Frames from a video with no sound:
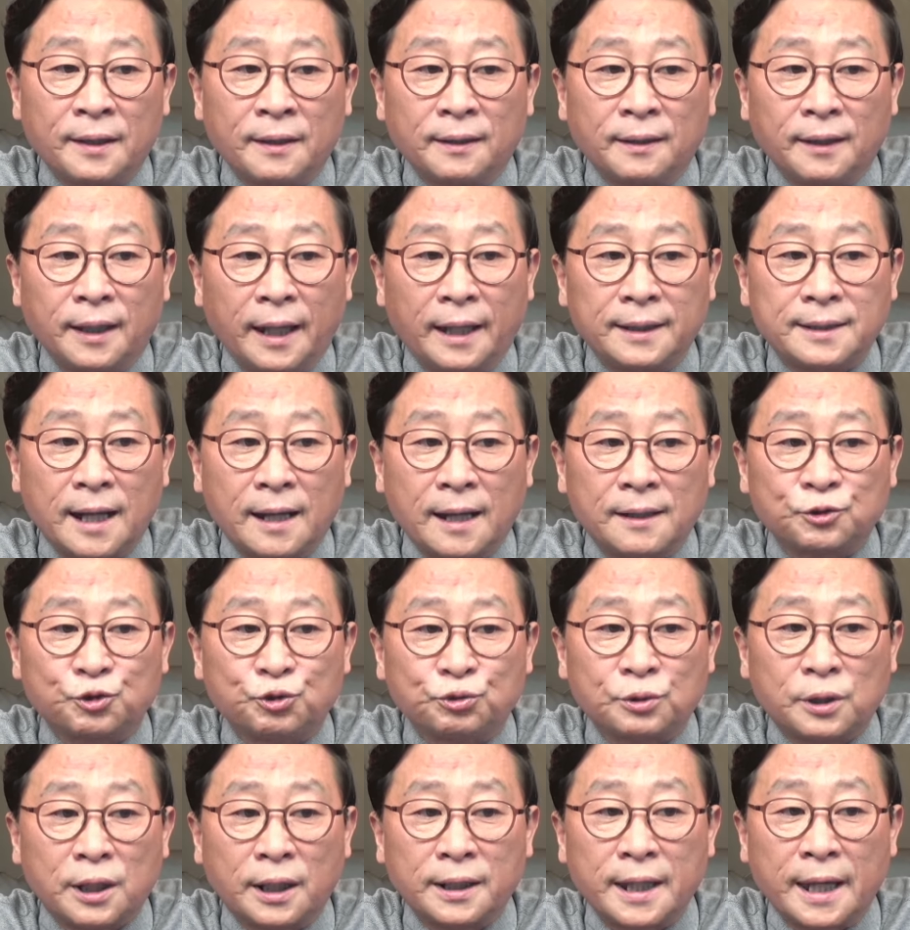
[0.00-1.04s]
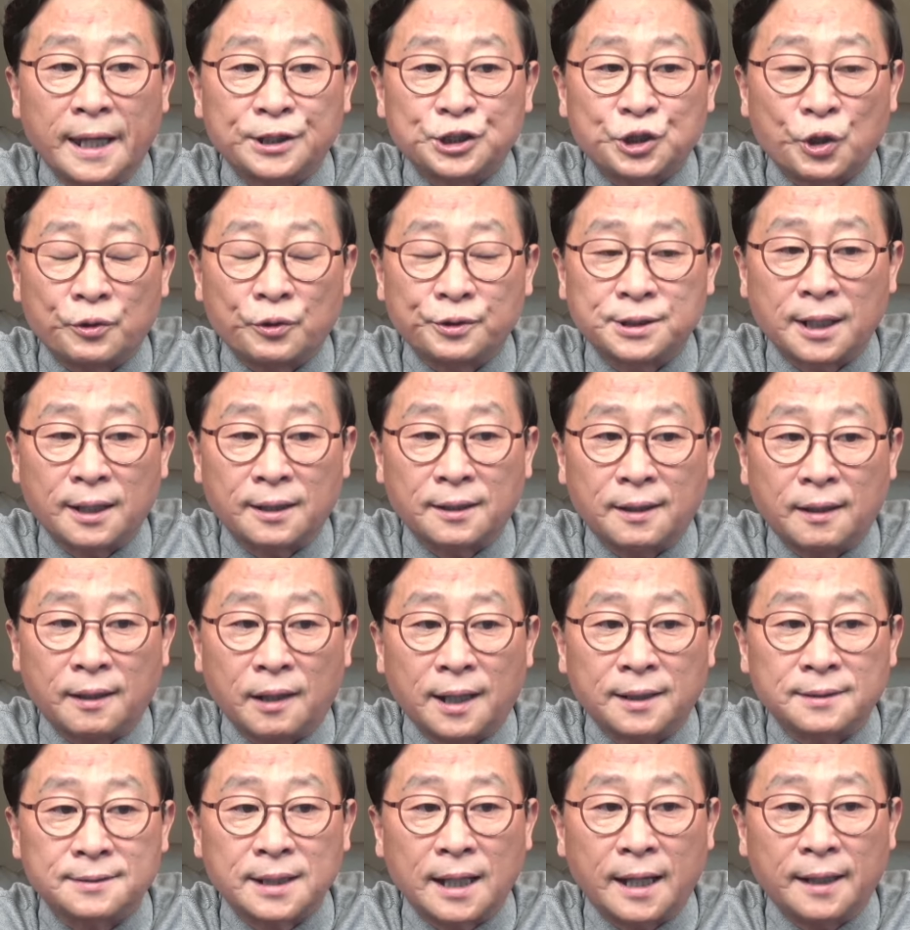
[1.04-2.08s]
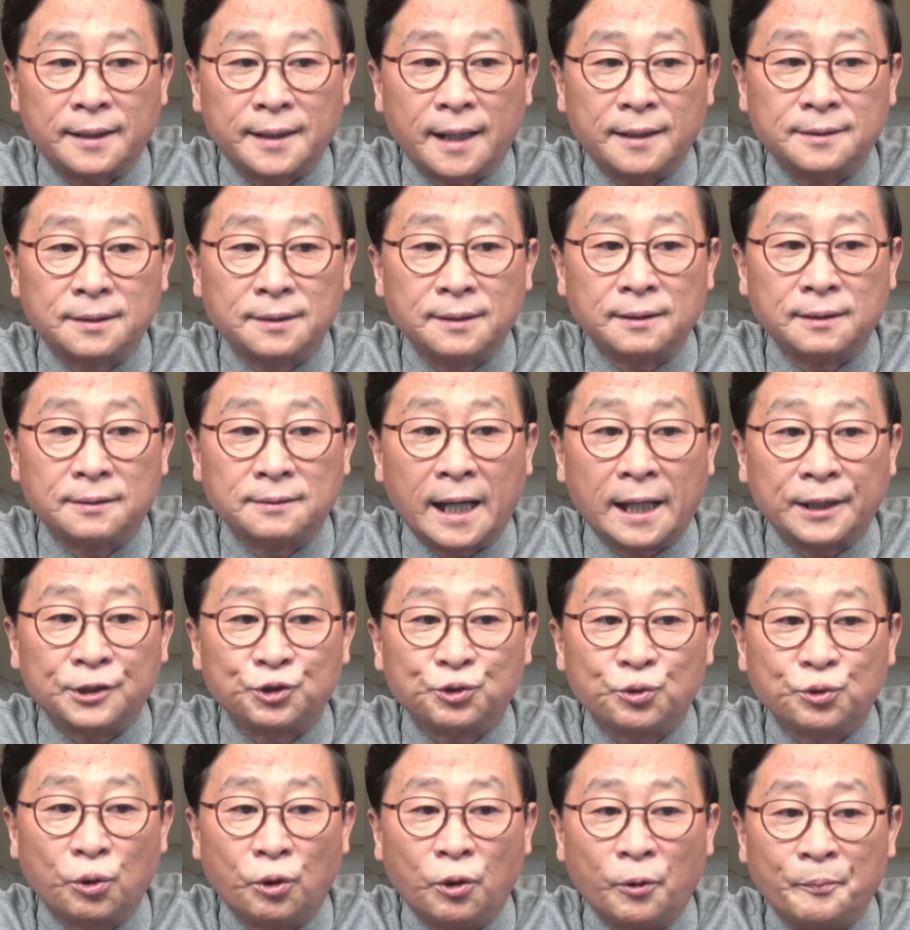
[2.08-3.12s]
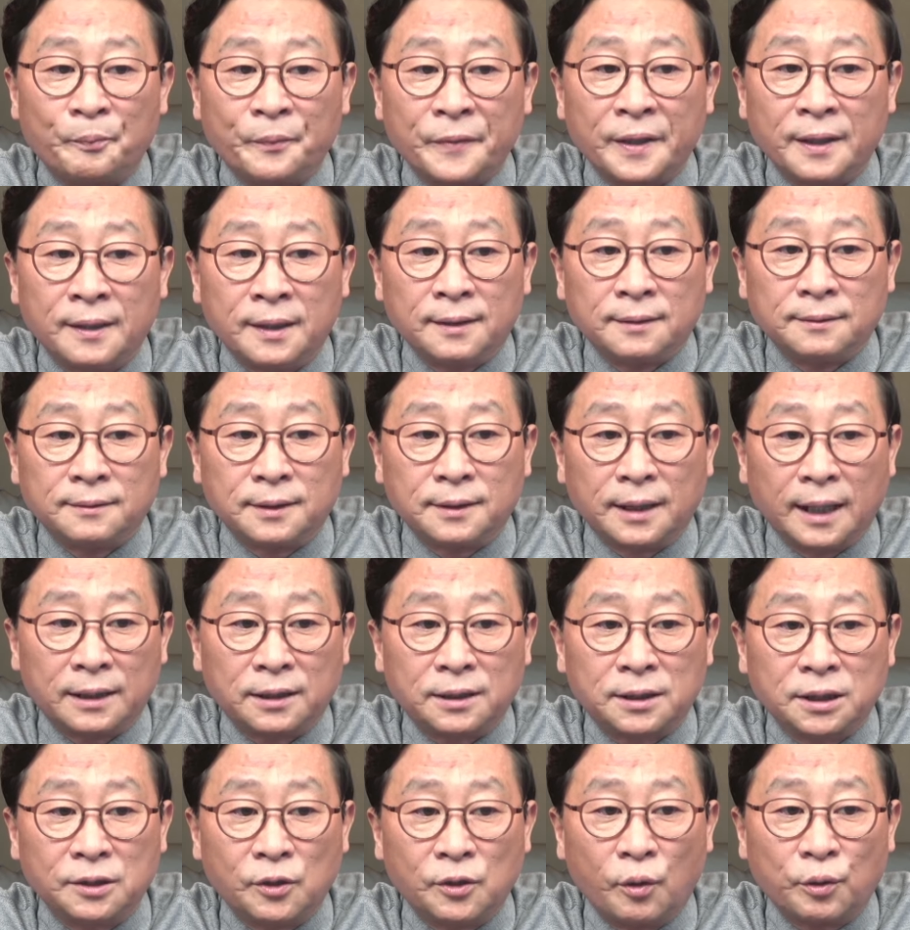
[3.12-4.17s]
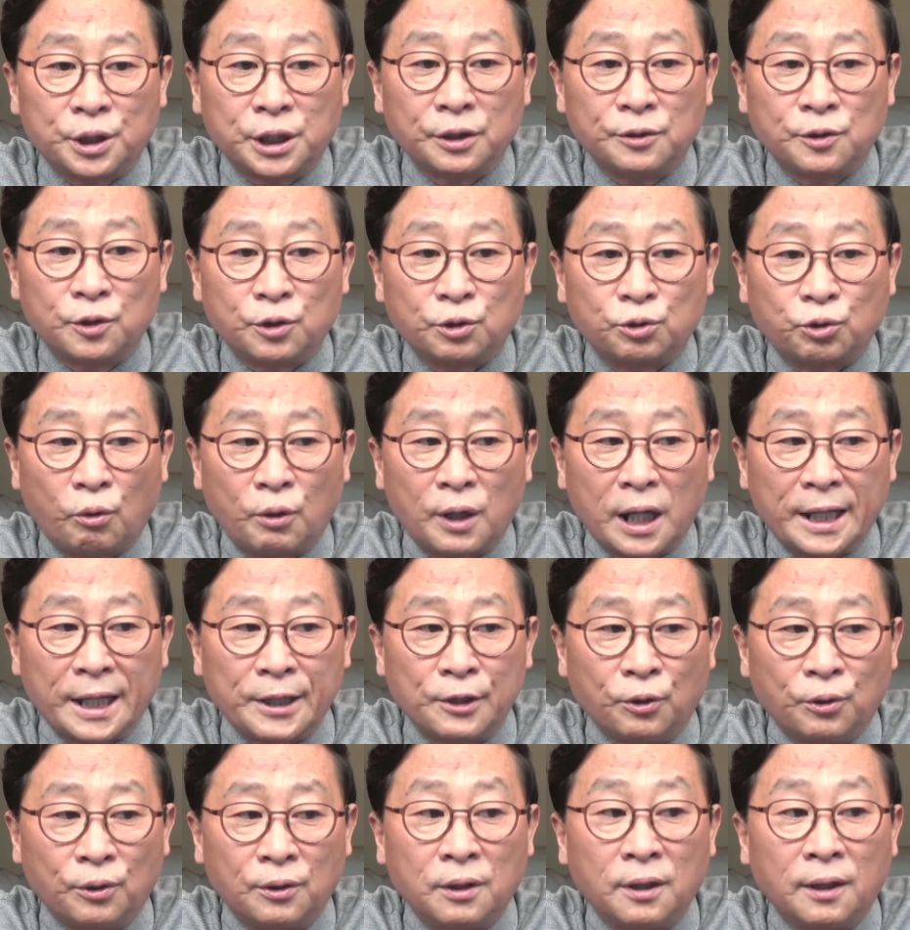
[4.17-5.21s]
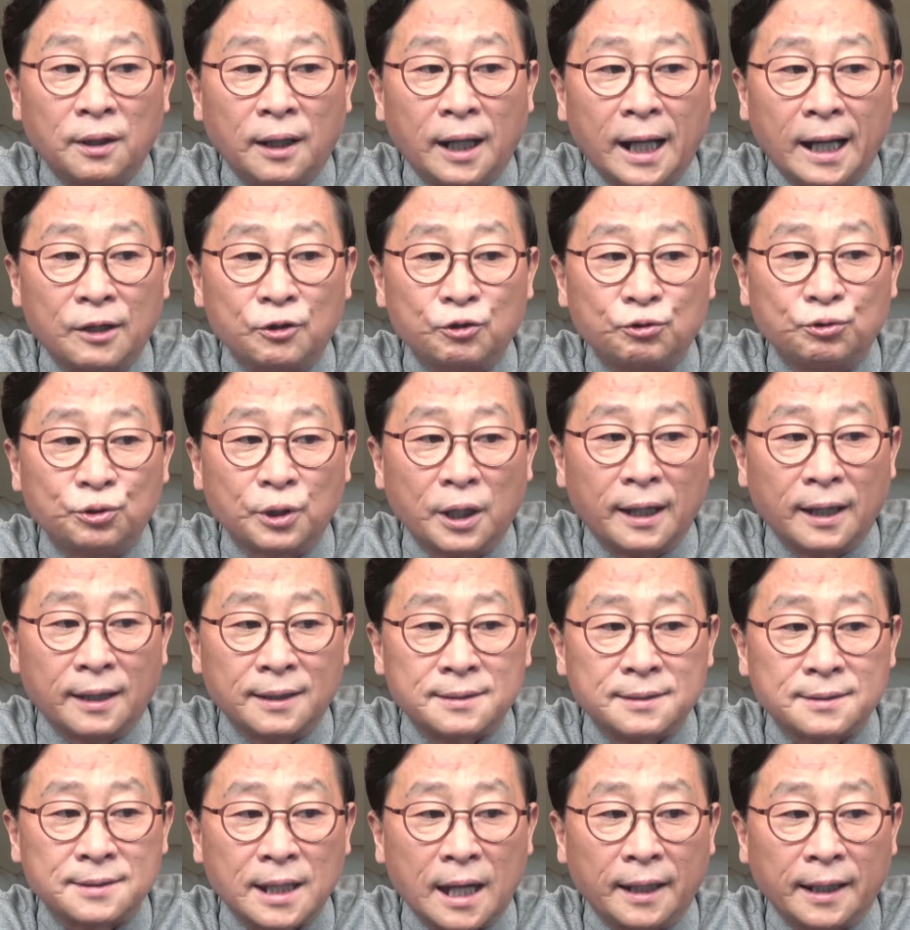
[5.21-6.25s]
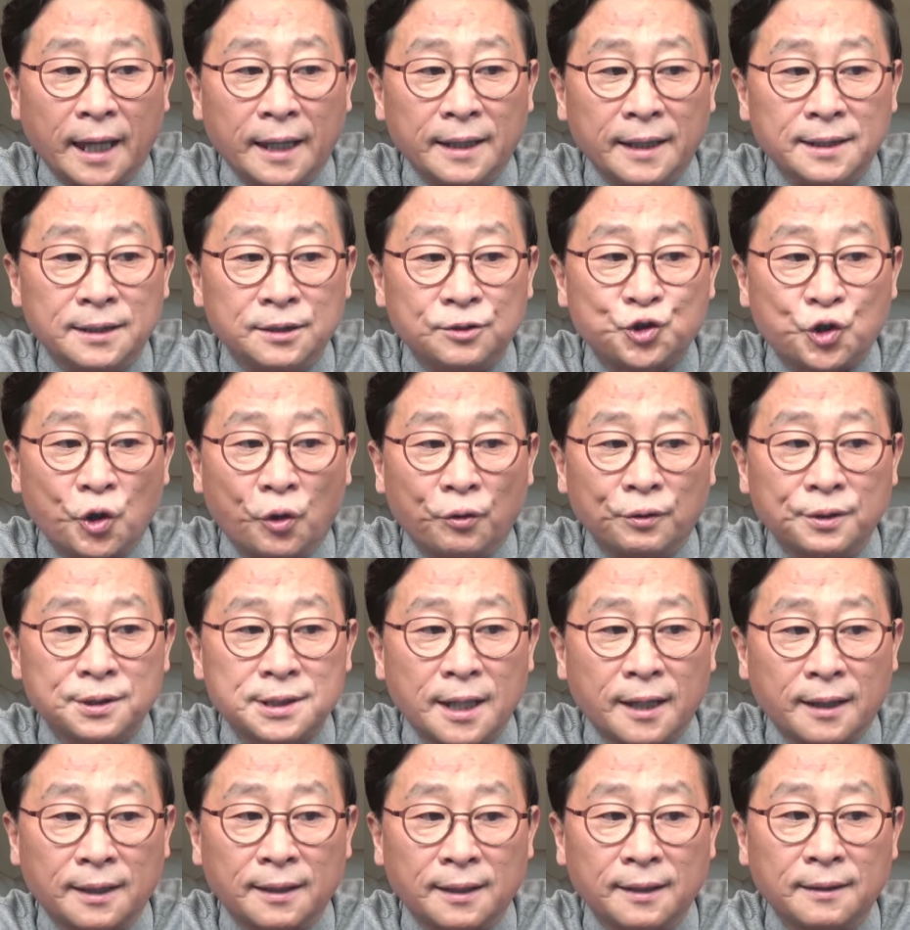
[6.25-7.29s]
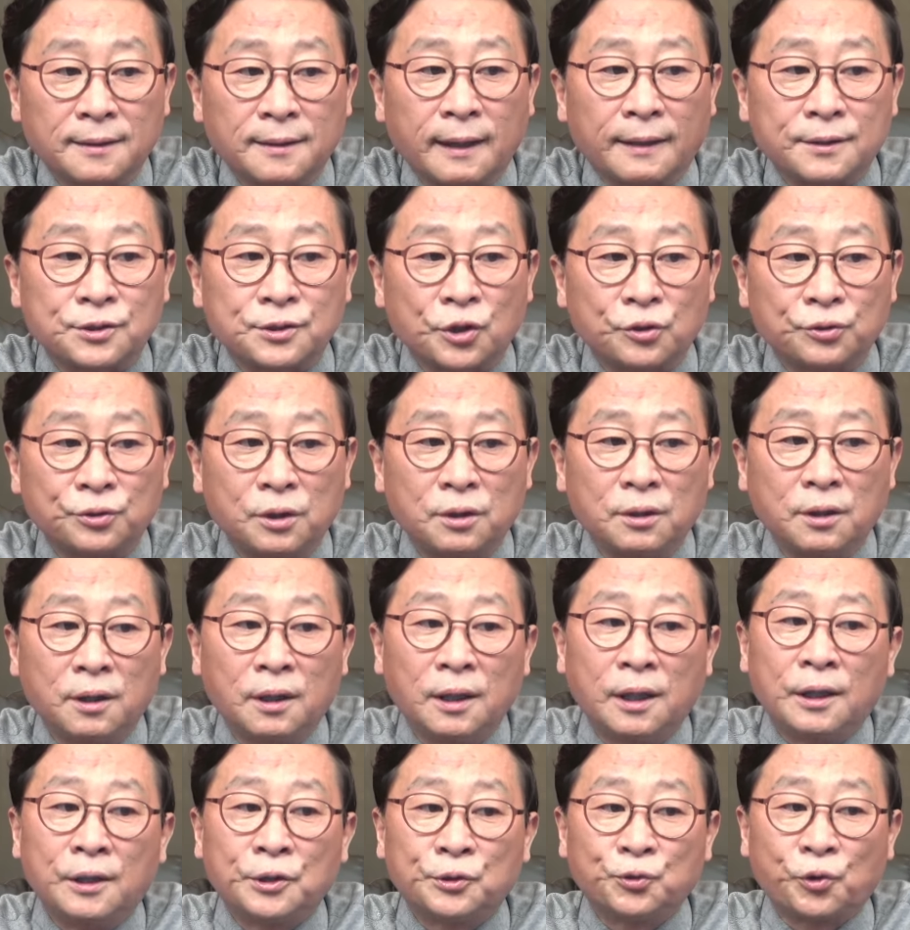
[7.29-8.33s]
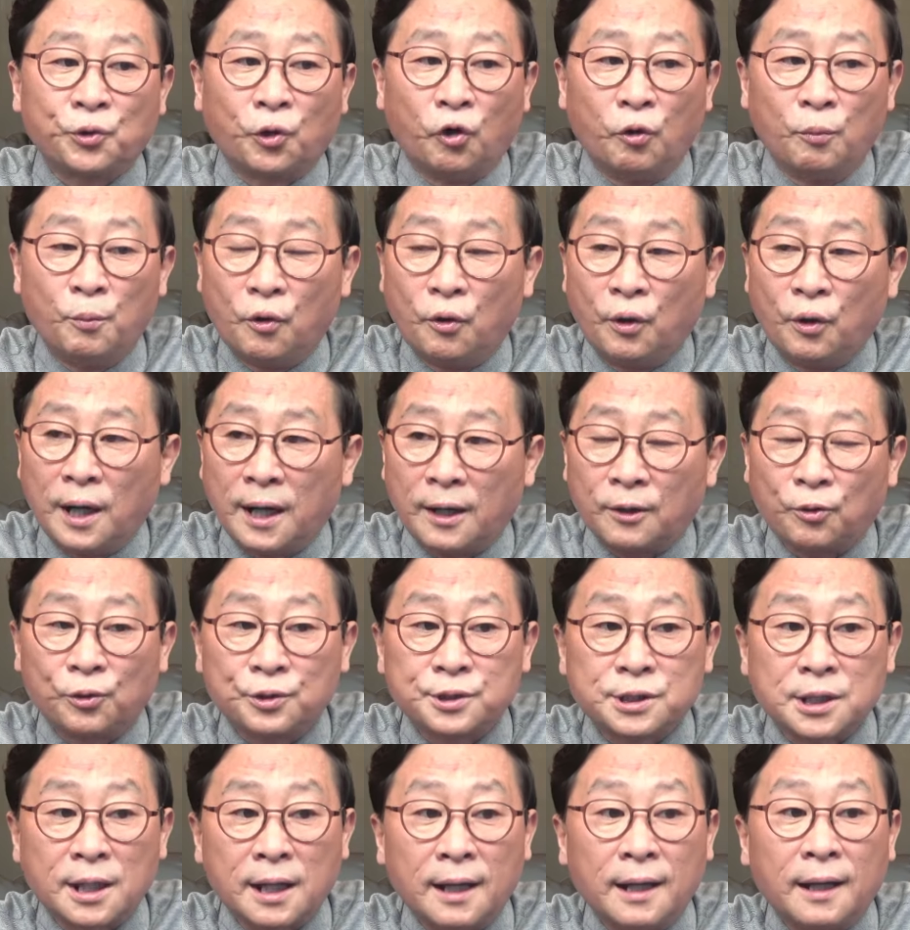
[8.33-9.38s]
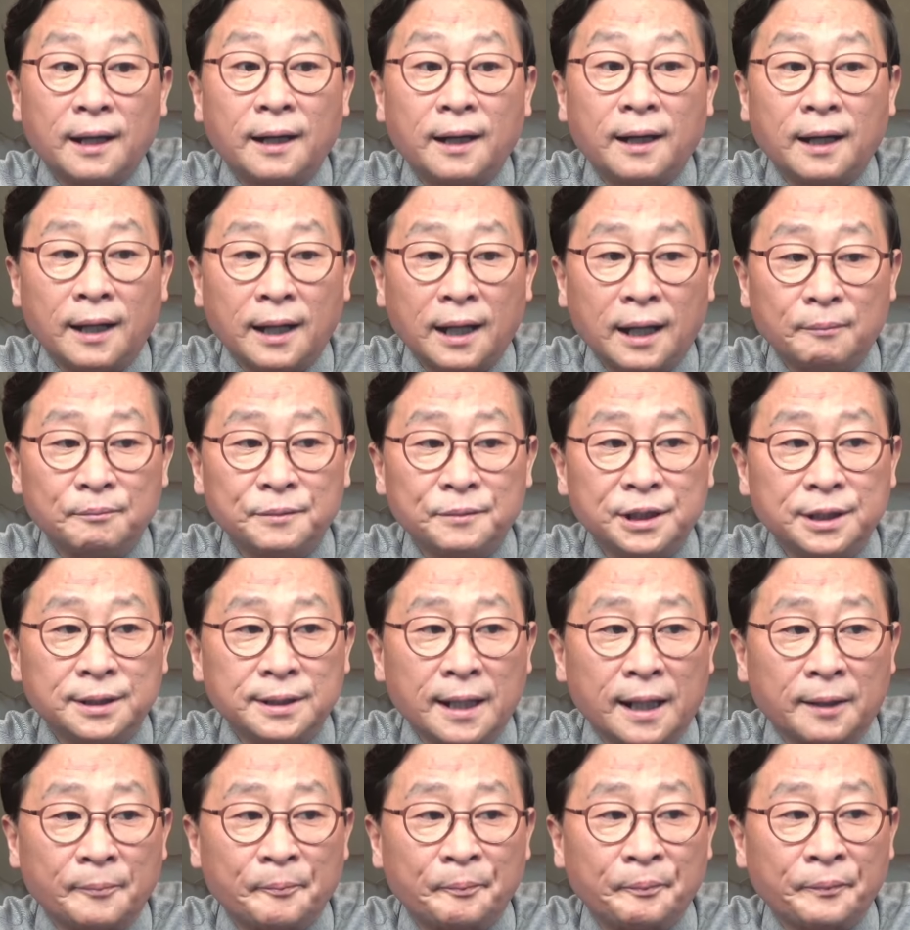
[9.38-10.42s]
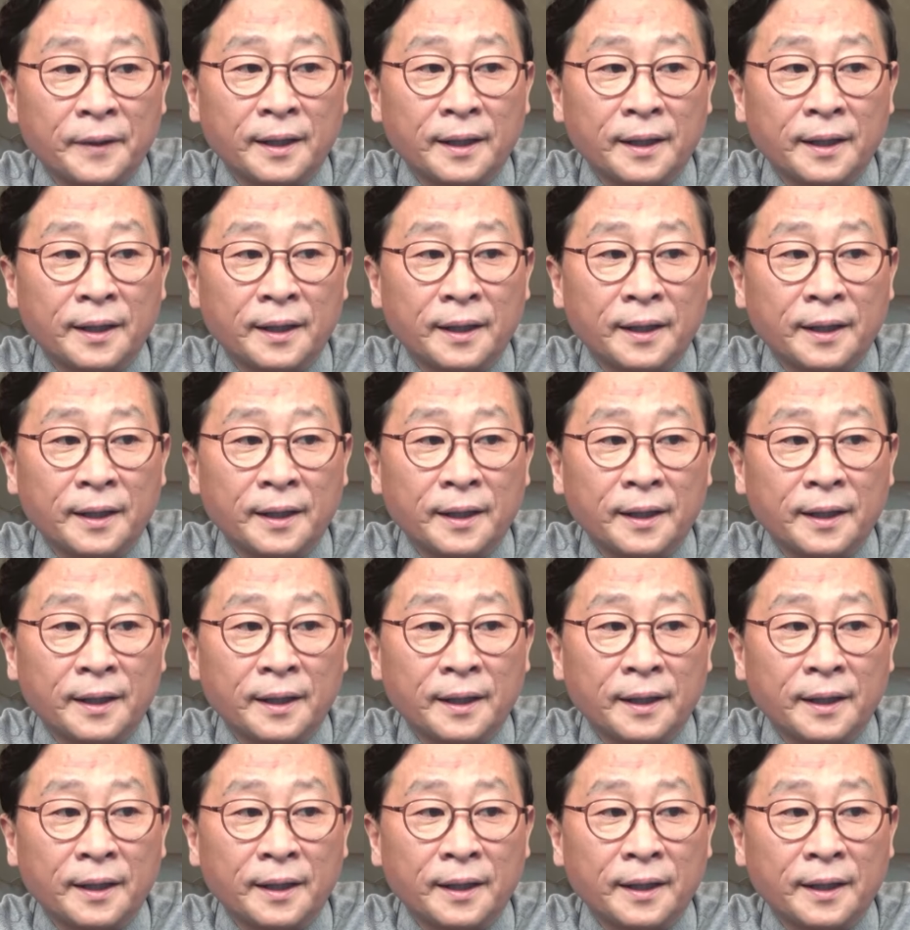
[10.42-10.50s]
해당 국가의 정책과 사례를 나누고 네트워킹을 통하여 한국의 장애인 정책 개선을 도모하고자 합니다.